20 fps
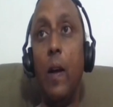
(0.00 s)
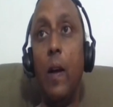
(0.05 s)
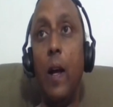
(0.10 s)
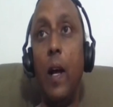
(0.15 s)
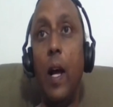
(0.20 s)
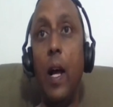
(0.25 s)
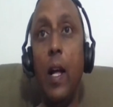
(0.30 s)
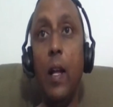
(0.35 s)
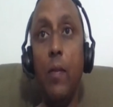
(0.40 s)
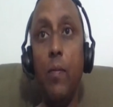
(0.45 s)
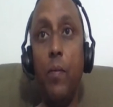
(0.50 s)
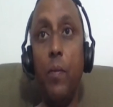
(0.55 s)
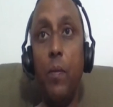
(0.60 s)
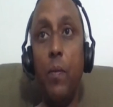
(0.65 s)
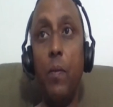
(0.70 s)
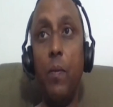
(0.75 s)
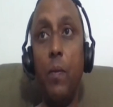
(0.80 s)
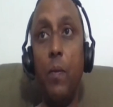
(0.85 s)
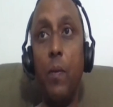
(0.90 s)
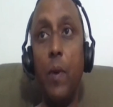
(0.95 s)
ఆ
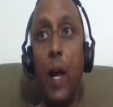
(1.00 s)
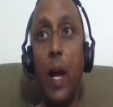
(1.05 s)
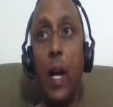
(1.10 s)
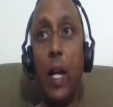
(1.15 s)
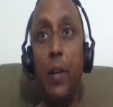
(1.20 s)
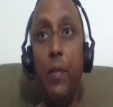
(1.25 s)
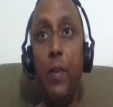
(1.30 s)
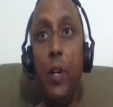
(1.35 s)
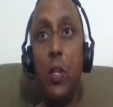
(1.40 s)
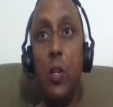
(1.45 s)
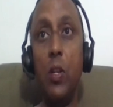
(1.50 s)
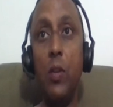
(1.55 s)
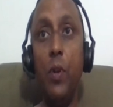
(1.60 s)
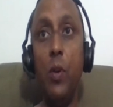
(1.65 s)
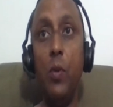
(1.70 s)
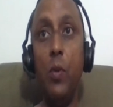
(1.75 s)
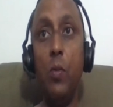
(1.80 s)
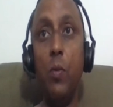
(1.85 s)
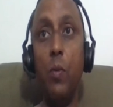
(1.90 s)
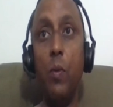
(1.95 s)
యాక్టివిటీస్ లో
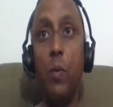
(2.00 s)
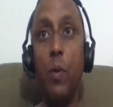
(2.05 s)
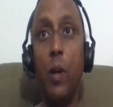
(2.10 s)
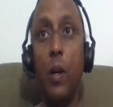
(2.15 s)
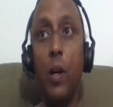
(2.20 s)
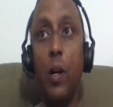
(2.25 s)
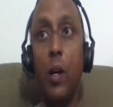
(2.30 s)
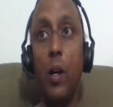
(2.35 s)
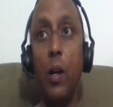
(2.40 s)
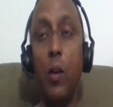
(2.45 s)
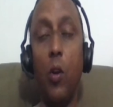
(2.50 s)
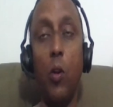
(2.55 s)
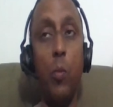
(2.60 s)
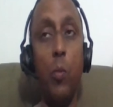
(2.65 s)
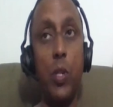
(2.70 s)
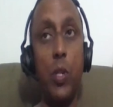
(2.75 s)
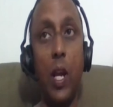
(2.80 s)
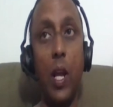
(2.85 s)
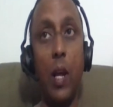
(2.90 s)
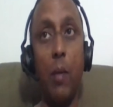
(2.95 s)
వీళ్ళు
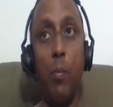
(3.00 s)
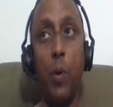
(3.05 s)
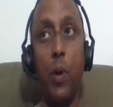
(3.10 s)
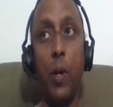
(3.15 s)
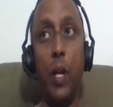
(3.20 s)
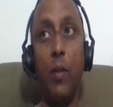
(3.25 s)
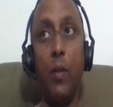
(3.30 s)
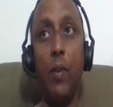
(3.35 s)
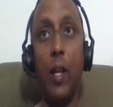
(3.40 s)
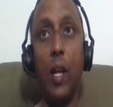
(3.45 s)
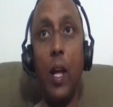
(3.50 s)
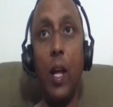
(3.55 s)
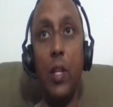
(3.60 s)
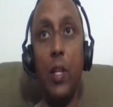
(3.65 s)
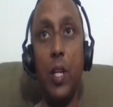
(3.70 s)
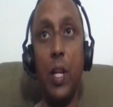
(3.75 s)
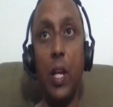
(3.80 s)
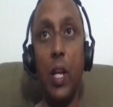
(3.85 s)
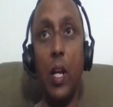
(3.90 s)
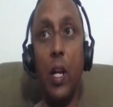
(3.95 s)
ఆల్మోస్ట్ లా ఇటీవల కాలం
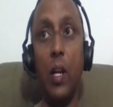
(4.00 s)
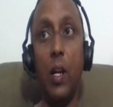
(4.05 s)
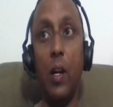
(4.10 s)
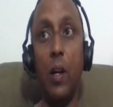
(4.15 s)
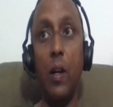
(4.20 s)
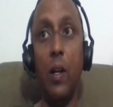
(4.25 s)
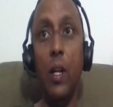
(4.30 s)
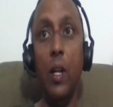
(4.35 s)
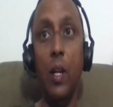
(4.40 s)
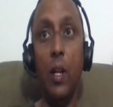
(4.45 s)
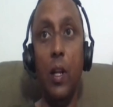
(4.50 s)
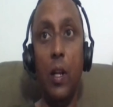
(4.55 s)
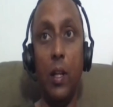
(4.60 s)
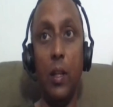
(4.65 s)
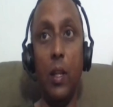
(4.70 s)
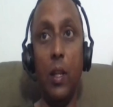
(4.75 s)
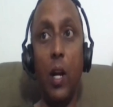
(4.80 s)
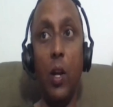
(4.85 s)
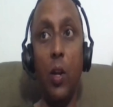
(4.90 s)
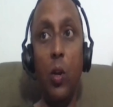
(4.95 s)
జరిగిన
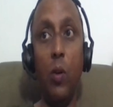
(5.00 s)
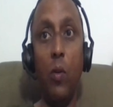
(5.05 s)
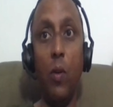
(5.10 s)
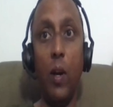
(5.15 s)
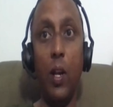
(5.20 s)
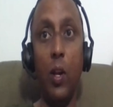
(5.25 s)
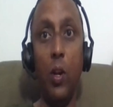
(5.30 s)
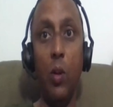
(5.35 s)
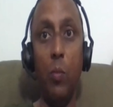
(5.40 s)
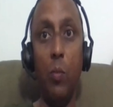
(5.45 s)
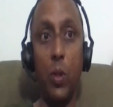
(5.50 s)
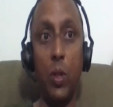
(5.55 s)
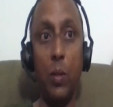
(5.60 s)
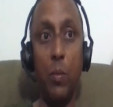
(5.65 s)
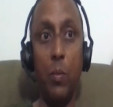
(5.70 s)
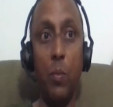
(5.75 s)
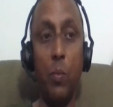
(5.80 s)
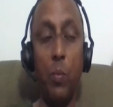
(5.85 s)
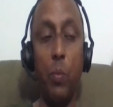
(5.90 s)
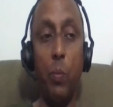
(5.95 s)
దాడుల్లో వాటిల్లో మొత్తం
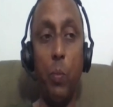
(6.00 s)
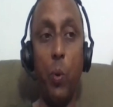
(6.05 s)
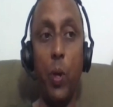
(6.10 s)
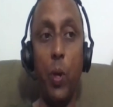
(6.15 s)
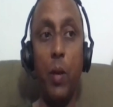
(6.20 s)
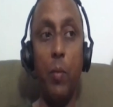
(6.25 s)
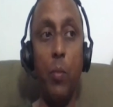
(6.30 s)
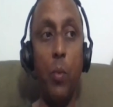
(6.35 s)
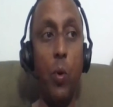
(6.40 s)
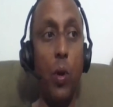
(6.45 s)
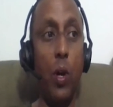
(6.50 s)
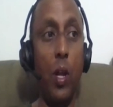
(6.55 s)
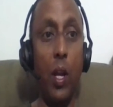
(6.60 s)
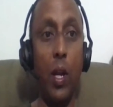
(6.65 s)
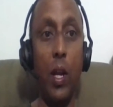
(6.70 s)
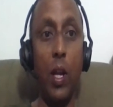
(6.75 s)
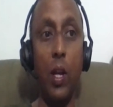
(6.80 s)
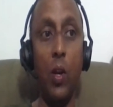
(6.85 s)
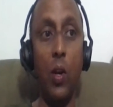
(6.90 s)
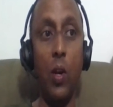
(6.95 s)
పోయిన మూడు
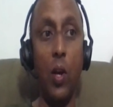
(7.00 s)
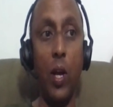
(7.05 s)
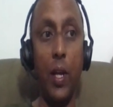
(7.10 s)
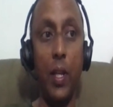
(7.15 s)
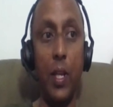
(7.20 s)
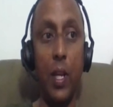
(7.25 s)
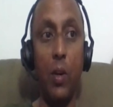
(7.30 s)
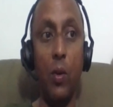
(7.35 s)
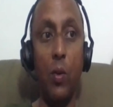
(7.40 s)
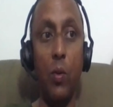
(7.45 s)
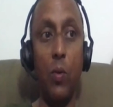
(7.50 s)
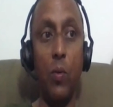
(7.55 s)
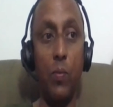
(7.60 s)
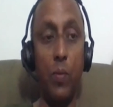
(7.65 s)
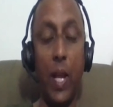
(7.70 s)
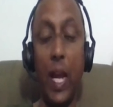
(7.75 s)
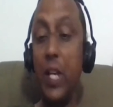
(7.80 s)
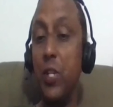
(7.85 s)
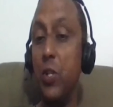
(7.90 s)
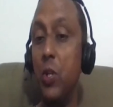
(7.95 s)
నాలుగు నెలలు ఐదు నెలలు
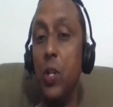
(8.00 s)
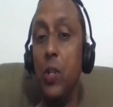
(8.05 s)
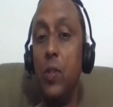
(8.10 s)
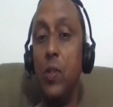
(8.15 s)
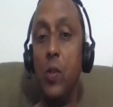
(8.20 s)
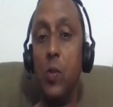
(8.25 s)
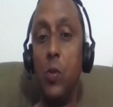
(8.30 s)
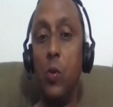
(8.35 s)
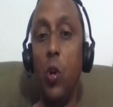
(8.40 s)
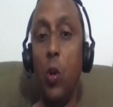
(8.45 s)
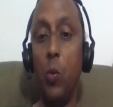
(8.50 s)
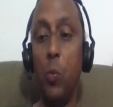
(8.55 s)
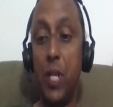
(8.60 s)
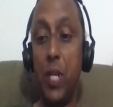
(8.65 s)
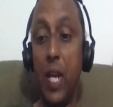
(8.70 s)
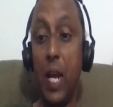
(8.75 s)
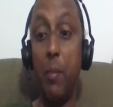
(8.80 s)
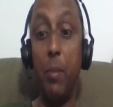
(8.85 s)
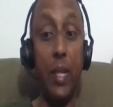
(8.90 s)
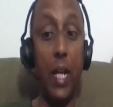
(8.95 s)
క్యాజువాలిటీస్ తీసుకుంటే
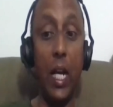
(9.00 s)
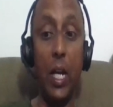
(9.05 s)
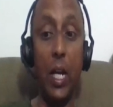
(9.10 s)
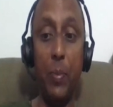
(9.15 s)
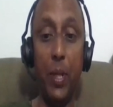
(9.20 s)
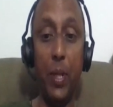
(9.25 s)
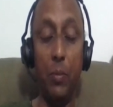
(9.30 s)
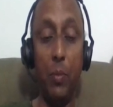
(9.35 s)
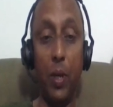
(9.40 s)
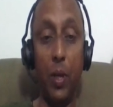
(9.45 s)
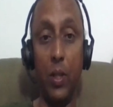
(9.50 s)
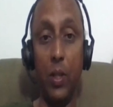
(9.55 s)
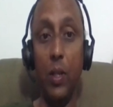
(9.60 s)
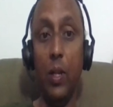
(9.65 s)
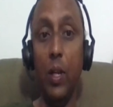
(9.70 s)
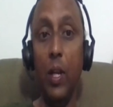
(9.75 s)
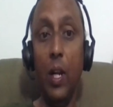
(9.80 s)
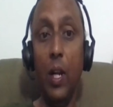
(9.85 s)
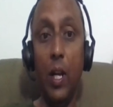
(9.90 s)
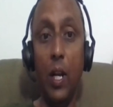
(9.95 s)
ఆల్మోస్ట్ యాభై దాటిపోయింది మనది
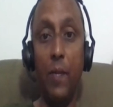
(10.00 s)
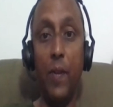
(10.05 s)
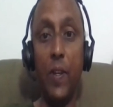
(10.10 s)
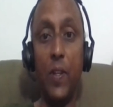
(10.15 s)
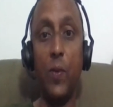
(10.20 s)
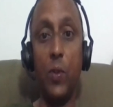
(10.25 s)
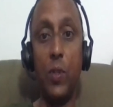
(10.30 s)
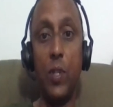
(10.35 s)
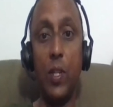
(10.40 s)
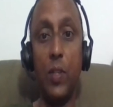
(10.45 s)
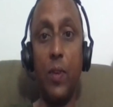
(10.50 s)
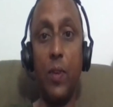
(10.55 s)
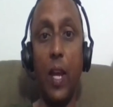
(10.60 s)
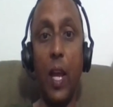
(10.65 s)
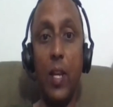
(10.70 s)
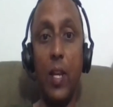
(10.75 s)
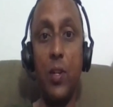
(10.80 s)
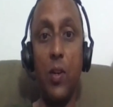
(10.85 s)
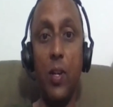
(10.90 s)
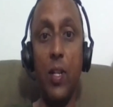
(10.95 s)
డిఫెన్స్ ఫోర్సెస్
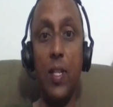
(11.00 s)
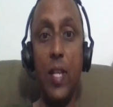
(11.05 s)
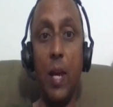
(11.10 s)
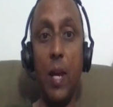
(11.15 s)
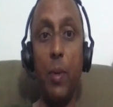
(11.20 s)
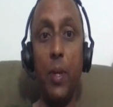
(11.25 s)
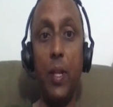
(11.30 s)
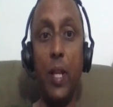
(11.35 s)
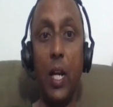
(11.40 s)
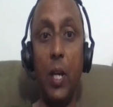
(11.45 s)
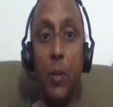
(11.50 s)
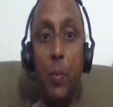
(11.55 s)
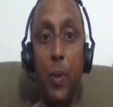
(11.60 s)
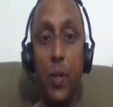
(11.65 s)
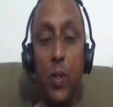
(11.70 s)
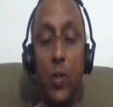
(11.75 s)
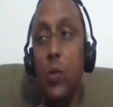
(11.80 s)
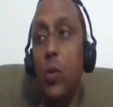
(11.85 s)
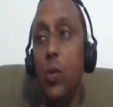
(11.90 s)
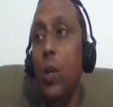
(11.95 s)
క్యాజువాలిటీస్ యాభై
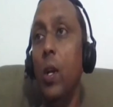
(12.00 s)
దాటిపోయింది సో